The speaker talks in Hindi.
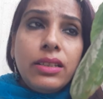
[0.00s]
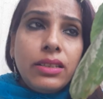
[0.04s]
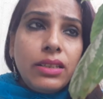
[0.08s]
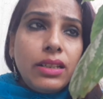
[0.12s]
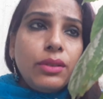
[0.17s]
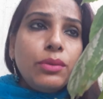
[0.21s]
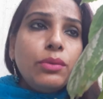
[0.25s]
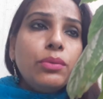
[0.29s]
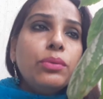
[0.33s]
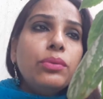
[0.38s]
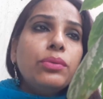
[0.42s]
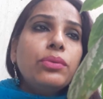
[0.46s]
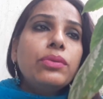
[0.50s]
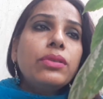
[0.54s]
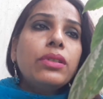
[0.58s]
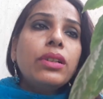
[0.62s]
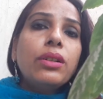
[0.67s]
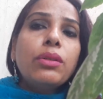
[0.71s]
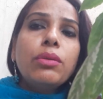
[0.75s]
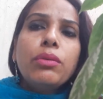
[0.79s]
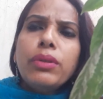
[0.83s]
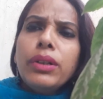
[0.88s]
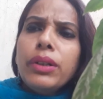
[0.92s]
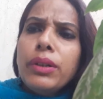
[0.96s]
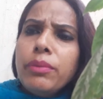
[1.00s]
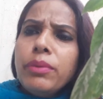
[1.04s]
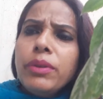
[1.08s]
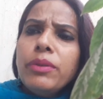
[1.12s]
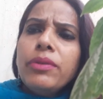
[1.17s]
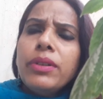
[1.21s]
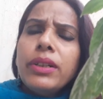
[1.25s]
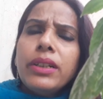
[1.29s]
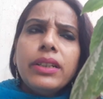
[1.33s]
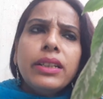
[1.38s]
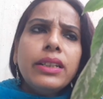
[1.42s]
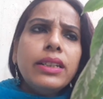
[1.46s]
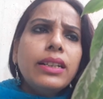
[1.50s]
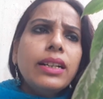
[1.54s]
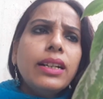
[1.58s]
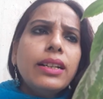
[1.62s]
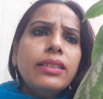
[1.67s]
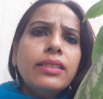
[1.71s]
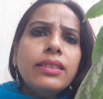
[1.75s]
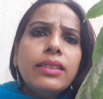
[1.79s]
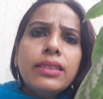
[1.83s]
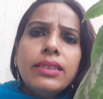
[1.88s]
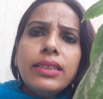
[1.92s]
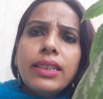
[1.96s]
या दूसरा कोई भी
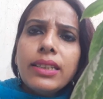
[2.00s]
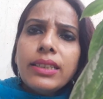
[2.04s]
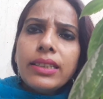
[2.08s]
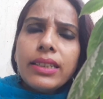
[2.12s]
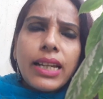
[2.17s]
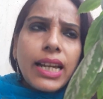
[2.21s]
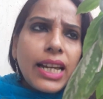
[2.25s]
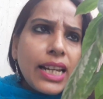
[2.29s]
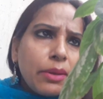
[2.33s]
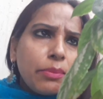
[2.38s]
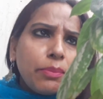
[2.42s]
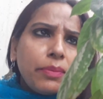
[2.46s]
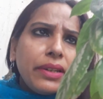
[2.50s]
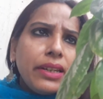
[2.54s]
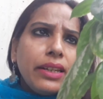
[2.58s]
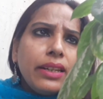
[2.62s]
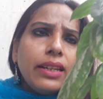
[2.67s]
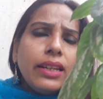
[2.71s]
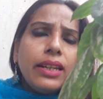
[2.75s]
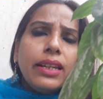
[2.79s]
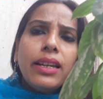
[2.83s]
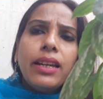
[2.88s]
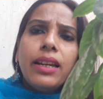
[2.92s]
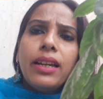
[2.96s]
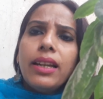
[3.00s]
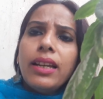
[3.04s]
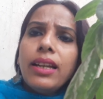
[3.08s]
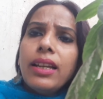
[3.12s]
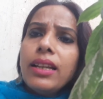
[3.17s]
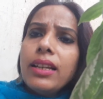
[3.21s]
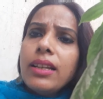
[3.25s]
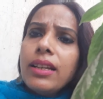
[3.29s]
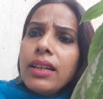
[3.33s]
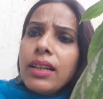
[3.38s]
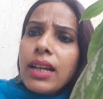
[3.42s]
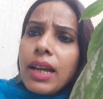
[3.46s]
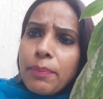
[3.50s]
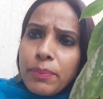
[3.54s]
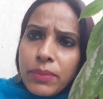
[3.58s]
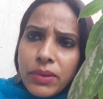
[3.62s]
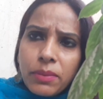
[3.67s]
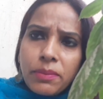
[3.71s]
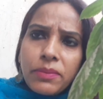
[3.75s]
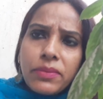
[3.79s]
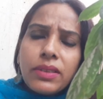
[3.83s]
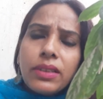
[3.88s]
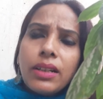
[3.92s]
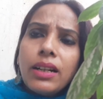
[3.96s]
फर्टिलाइज़र जैसे एन पी के है
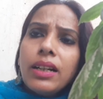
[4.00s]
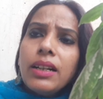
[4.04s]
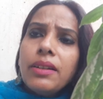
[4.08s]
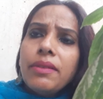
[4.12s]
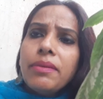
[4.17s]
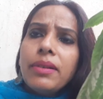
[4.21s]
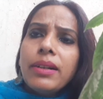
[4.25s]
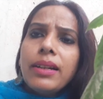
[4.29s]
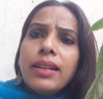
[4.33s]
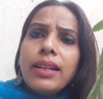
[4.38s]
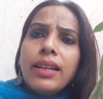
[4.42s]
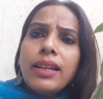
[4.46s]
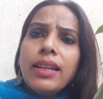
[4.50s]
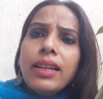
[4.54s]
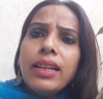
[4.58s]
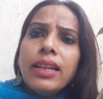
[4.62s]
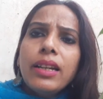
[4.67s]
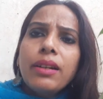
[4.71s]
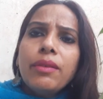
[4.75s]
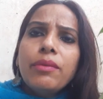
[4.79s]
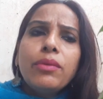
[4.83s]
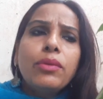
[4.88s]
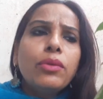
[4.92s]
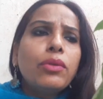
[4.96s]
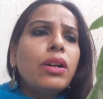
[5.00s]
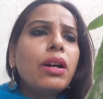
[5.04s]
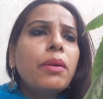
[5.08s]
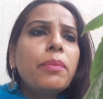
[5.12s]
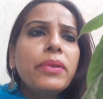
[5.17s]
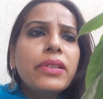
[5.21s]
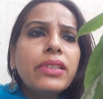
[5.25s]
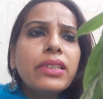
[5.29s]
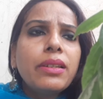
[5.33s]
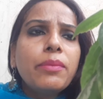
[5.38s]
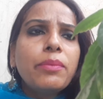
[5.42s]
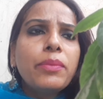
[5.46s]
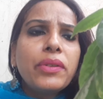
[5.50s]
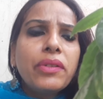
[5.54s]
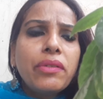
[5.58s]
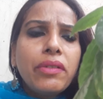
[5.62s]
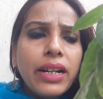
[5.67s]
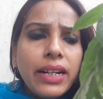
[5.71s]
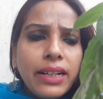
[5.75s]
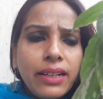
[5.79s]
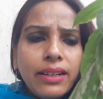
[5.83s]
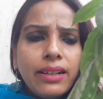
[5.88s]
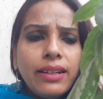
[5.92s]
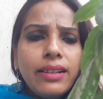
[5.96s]
जिप्सम साल्ट वगैरह है वो आप इसे
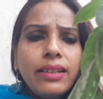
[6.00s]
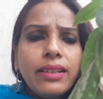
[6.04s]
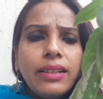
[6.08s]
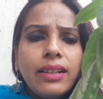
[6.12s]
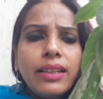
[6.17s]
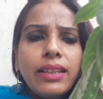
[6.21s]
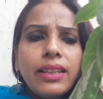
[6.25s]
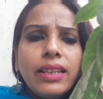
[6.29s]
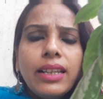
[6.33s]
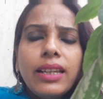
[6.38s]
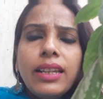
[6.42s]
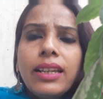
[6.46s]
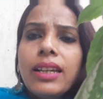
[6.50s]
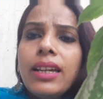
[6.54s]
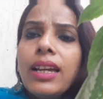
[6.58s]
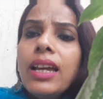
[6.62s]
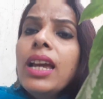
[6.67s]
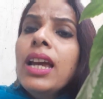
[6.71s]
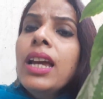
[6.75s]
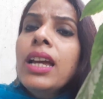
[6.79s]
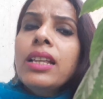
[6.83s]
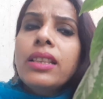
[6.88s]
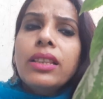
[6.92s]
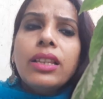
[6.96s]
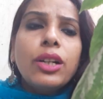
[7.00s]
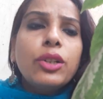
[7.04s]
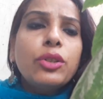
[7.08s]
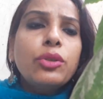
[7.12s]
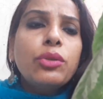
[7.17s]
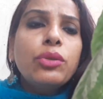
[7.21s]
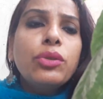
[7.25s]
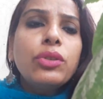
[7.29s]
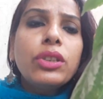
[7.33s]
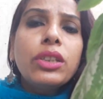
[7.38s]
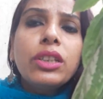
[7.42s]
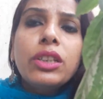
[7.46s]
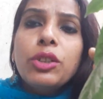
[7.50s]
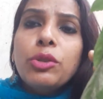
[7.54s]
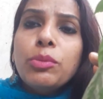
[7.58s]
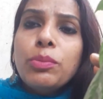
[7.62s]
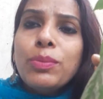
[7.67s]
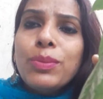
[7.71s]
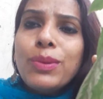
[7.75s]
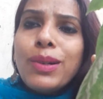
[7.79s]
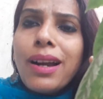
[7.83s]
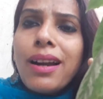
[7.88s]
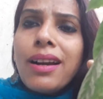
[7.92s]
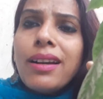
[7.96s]
प्रोवाइड कर सकते हैं ताकि उसकी जो
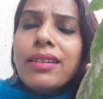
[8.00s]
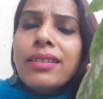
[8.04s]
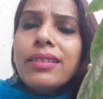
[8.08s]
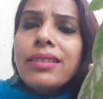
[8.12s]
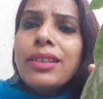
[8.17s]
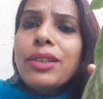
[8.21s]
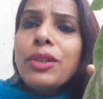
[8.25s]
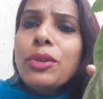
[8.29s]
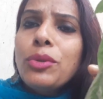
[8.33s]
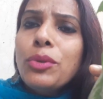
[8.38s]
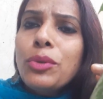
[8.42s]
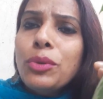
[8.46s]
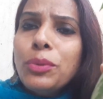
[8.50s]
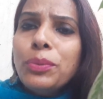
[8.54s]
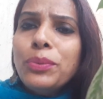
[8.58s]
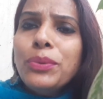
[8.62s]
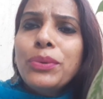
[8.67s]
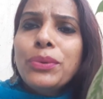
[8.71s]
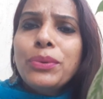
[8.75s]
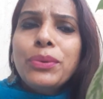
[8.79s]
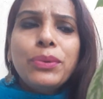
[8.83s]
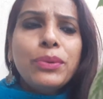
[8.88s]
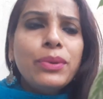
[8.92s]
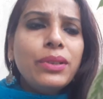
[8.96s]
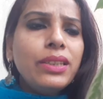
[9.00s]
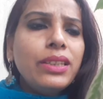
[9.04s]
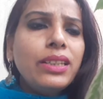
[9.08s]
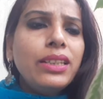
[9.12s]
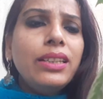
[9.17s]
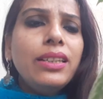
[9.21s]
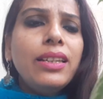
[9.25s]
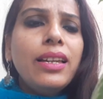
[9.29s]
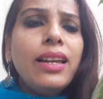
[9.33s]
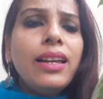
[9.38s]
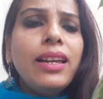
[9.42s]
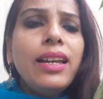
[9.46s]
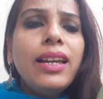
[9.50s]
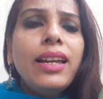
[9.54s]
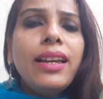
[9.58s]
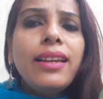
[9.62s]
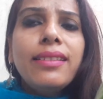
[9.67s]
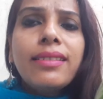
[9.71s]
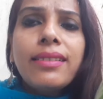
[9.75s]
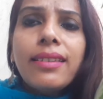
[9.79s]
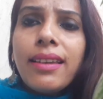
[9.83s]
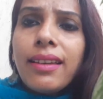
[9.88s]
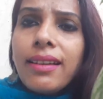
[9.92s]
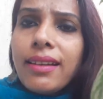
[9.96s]
प्लांट्स की खूबसूरती है
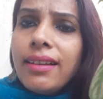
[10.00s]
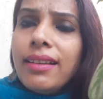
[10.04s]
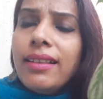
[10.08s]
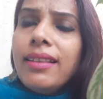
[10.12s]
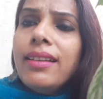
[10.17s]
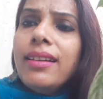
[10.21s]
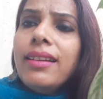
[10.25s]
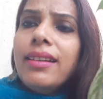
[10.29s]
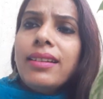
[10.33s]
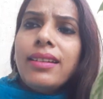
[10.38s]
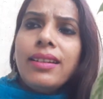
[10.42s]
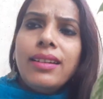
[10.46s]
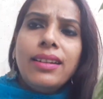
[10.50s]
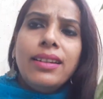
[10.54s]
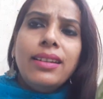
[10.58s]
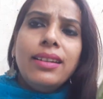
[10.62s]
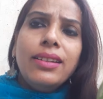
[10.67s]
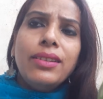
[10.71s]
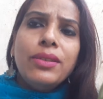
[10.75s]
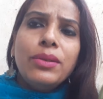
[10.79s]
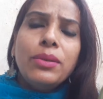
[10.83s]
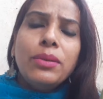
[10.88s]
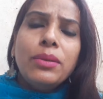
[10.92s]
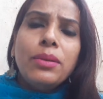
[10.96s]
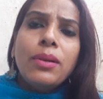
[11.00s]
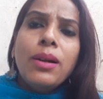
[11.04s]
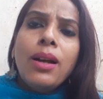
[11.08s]
इसके कलर की जो